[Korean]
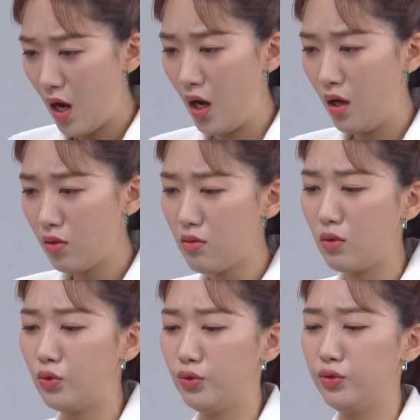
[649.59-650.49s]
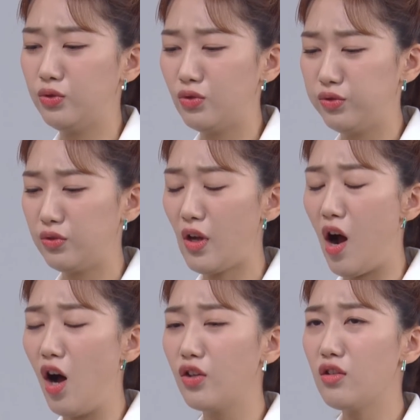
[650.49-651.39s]
아니, 그게
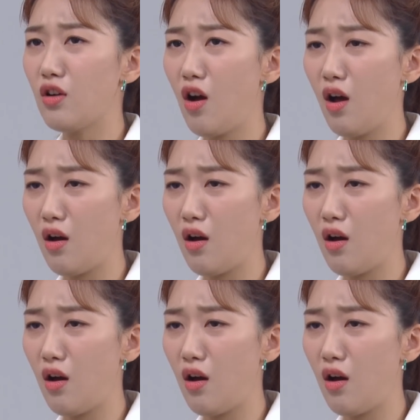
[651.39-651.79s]
아니라...